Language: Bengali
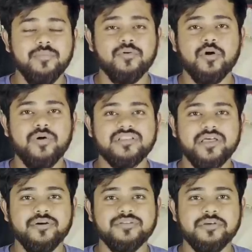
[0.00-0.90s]

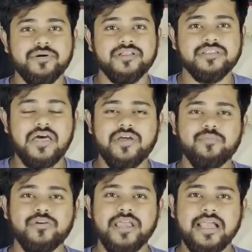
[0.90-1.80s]
মুখোপাধ্যায় হতে পারেন তাদের
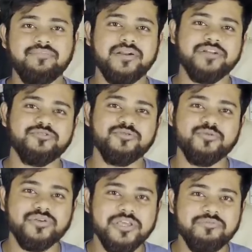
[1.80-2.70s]
মনে একবারের
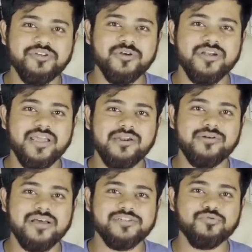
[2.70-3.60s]
জন্য কি বিষয়টা
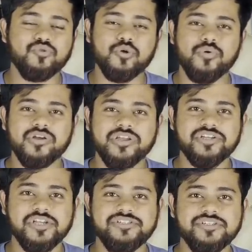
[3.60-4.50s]
এলো না যে উত্তরবঙ্গে
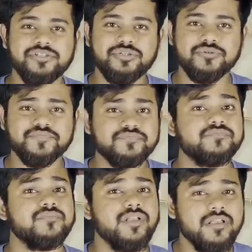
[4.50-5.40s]
সেই চিত্র
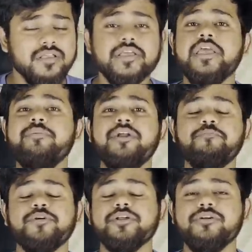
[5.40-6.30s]
এবার
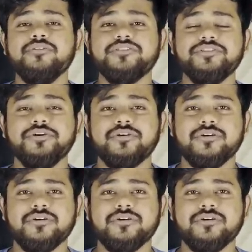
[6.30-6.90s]
পরে রইল দ্বিতীয়